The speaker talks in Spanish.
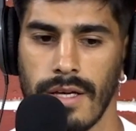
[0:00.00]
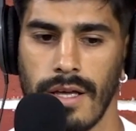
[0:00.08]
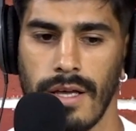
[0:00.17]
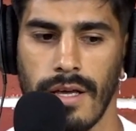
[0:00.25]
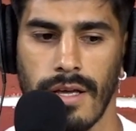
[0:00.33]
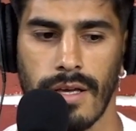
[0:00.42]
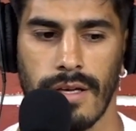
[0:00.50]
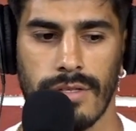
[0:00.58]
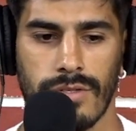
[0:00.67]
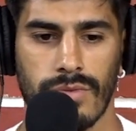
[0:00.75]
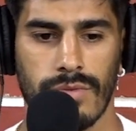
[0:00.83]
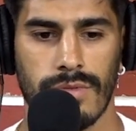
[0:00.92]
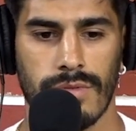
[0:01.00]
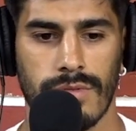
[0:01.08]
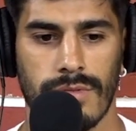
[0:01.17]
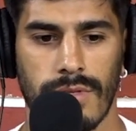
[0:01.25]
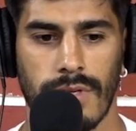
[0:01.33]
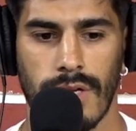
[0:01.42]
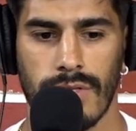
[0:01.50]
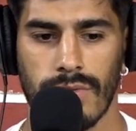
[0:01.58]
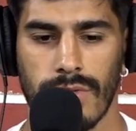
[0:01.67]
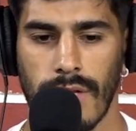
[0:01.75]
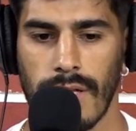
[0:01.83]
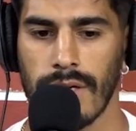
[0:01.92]
eh, es, un, es un
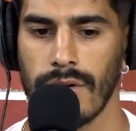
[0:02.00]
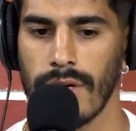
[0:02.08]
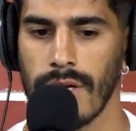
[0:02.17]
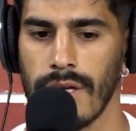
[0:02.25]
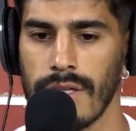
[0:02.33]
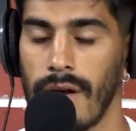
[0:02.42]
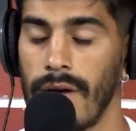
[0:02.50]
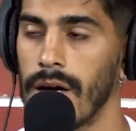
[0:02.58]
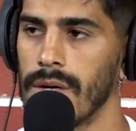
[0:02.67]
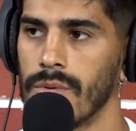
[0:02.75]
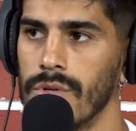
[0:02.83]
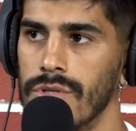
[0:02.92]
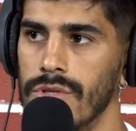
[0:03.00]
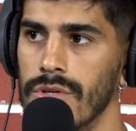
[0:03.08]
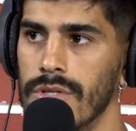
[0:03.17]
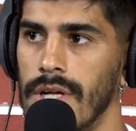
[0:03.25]
técnico que trabaja mucho,